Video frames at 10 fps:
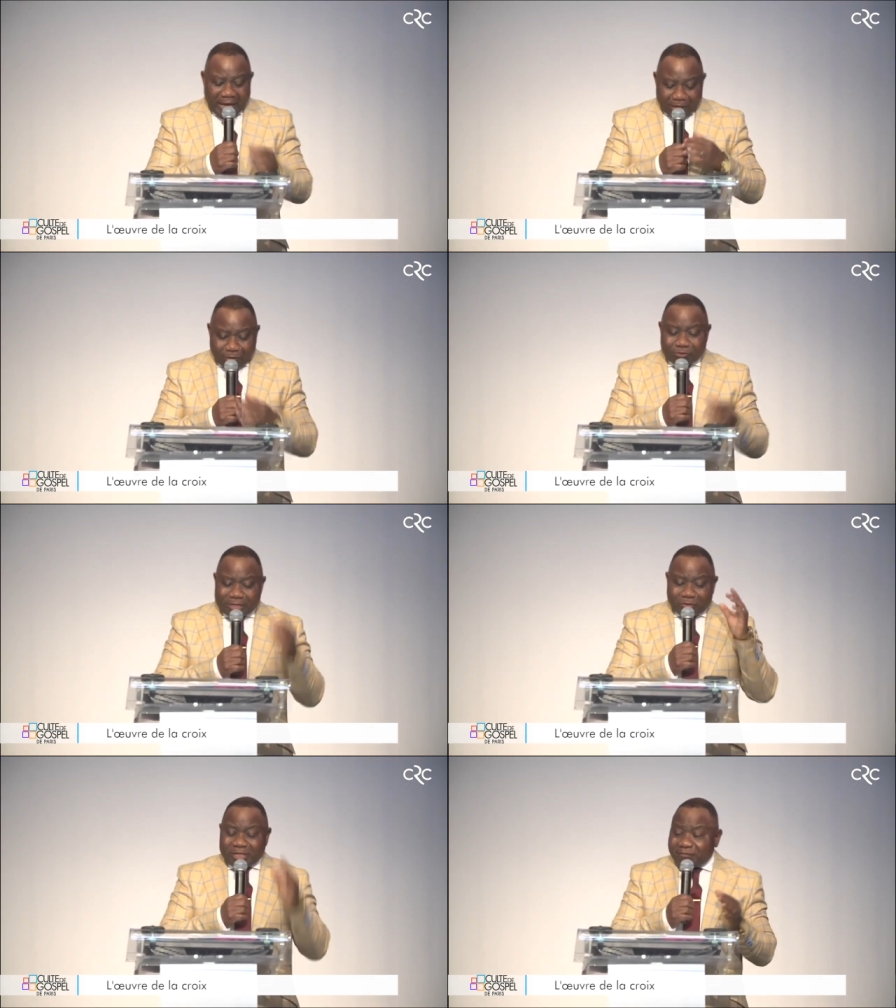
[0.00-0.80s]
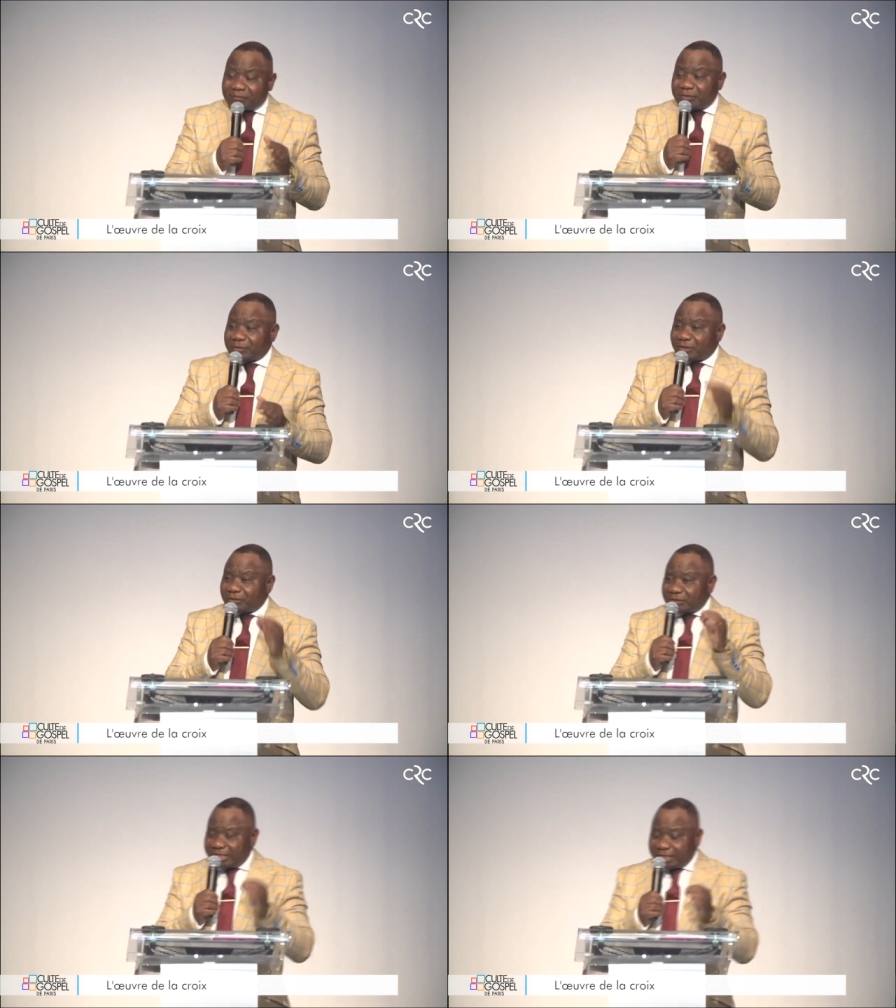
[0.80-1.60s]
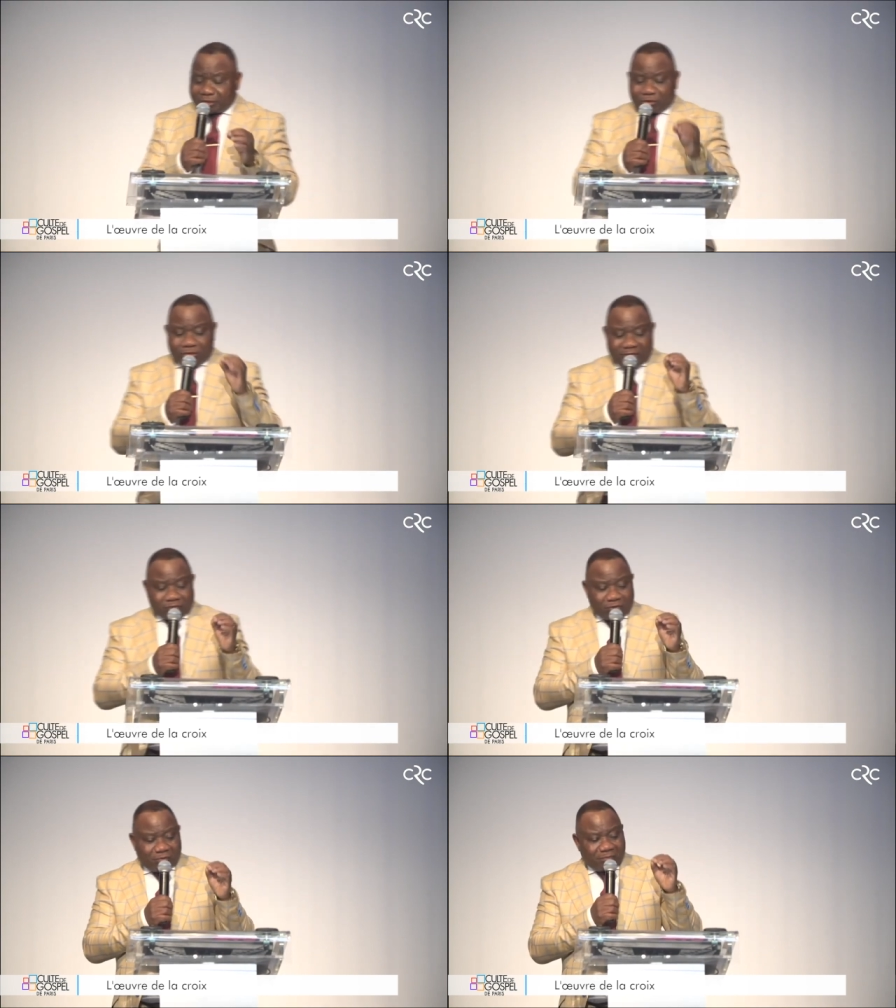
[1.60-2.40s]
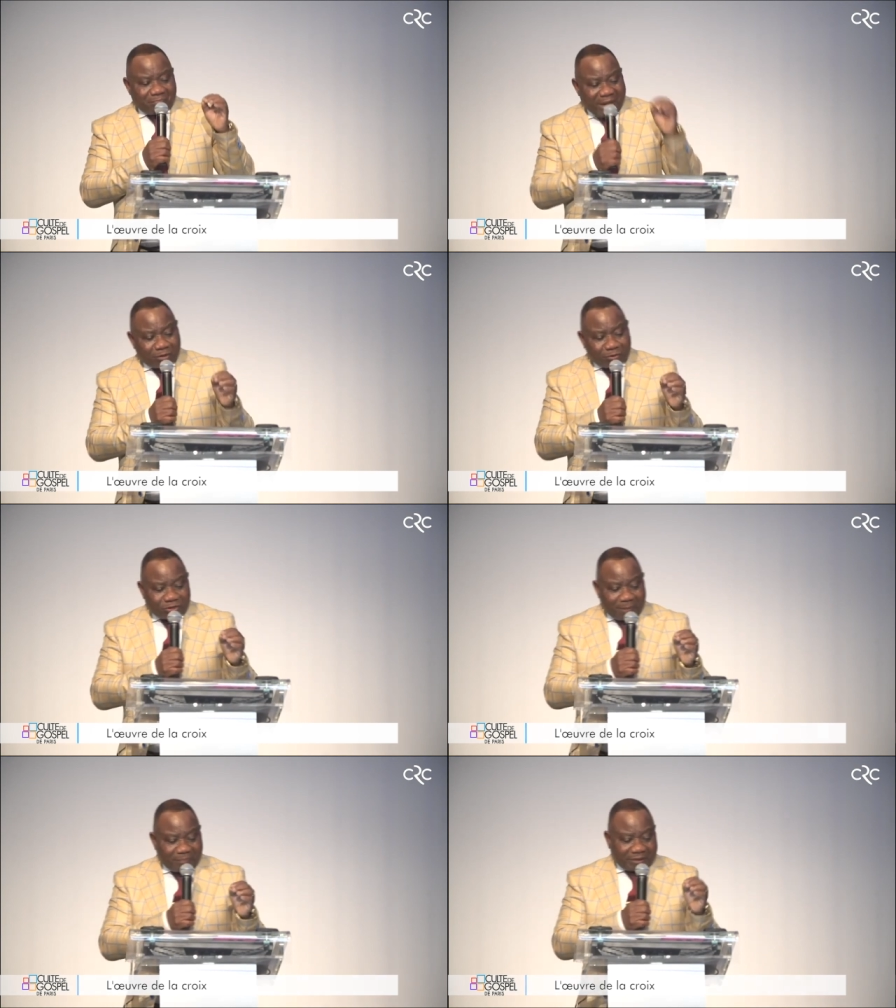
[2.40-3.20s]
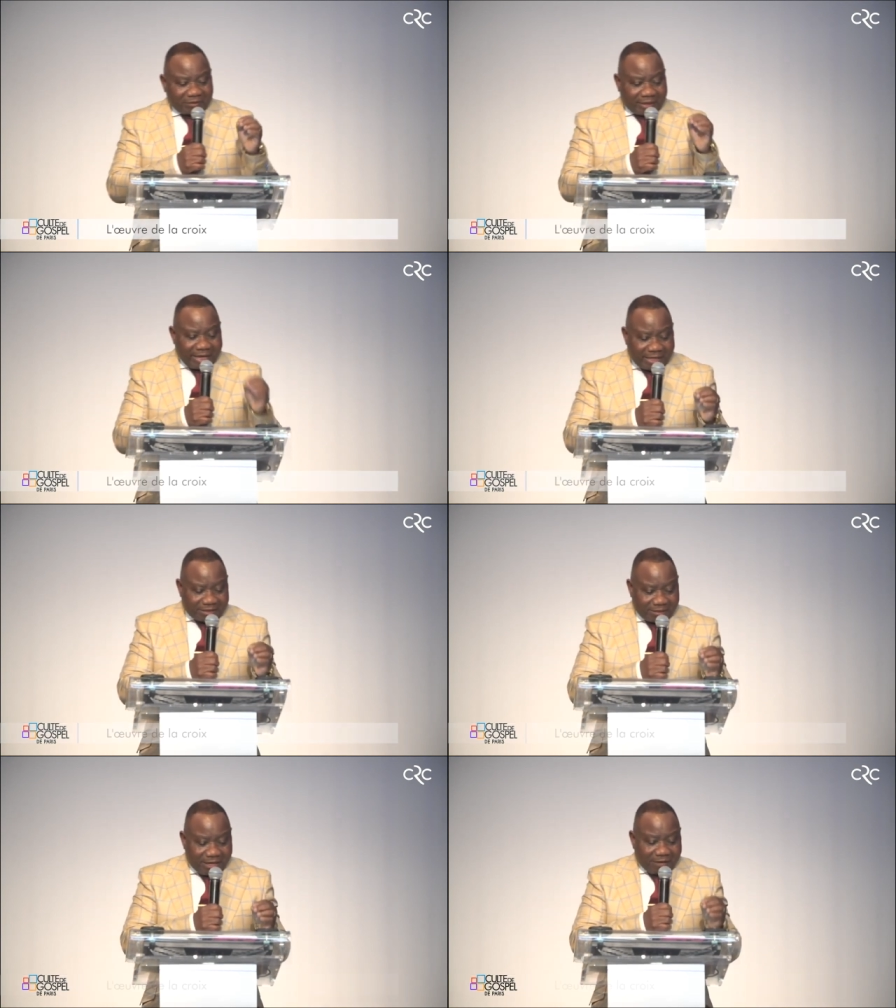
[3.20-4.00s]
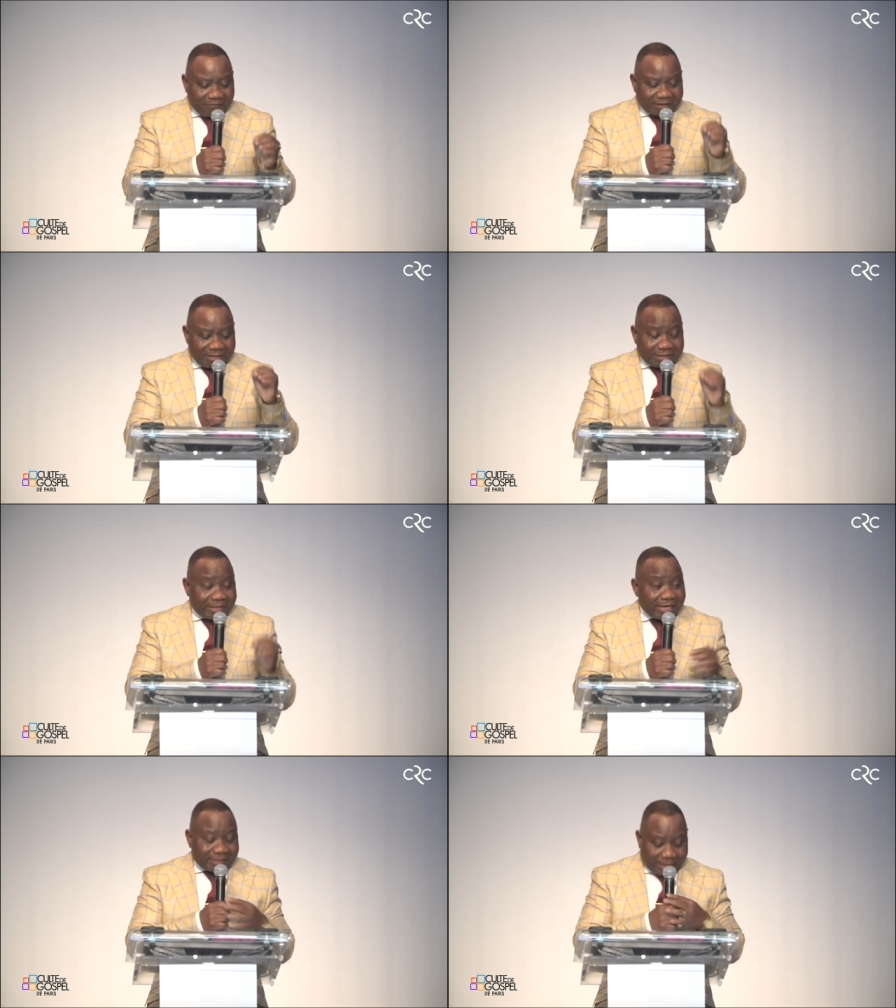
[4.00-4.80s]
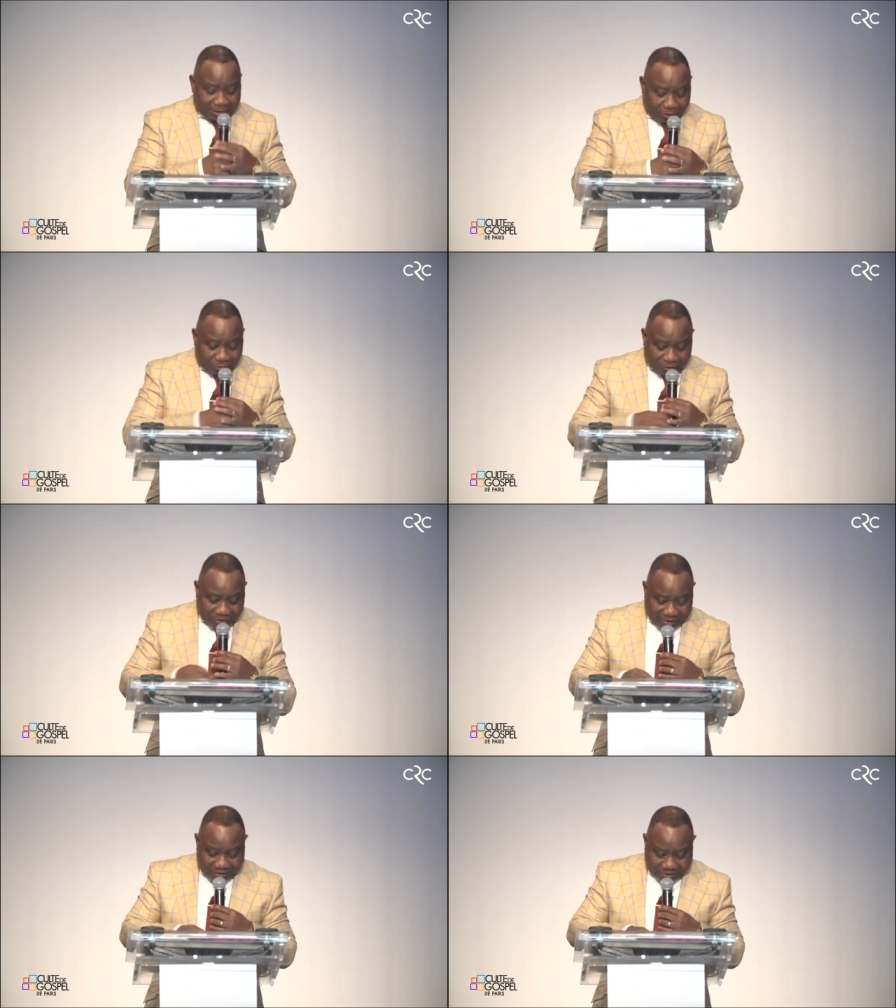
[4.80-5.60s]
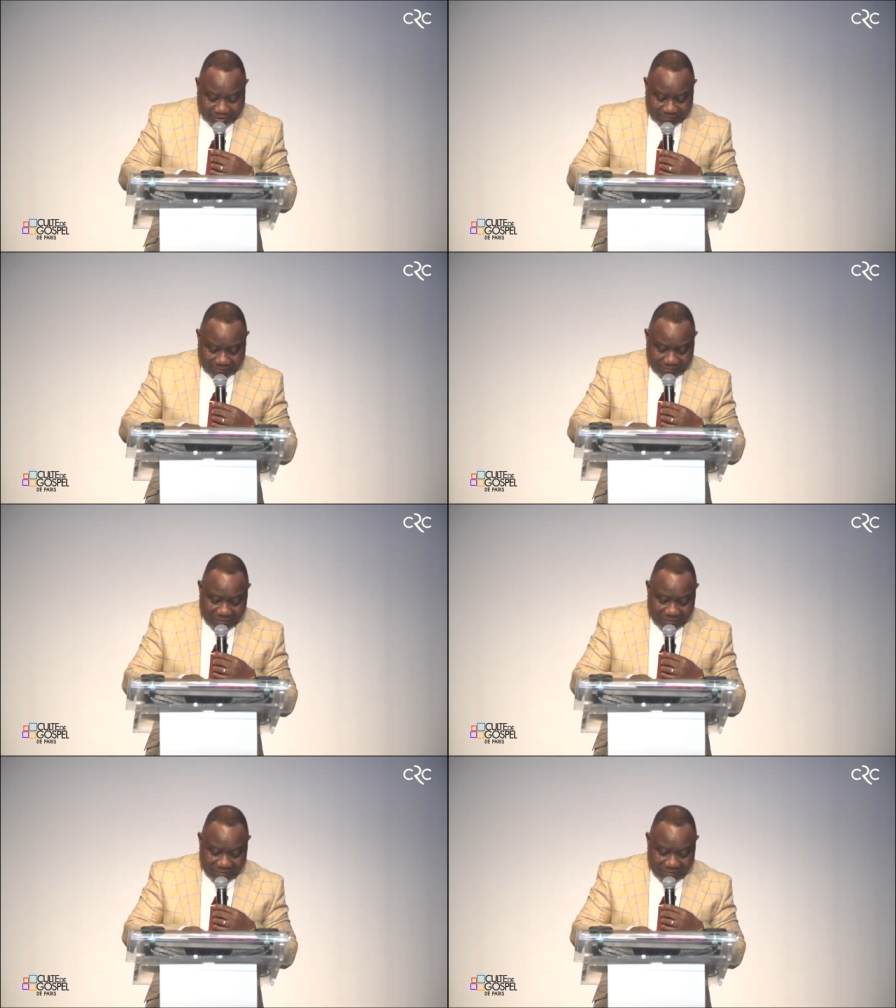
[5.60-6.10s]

Alors nous allons lire, euh, dans, lire dans le livre de Marc au chapitre 15, versets 16 à 37.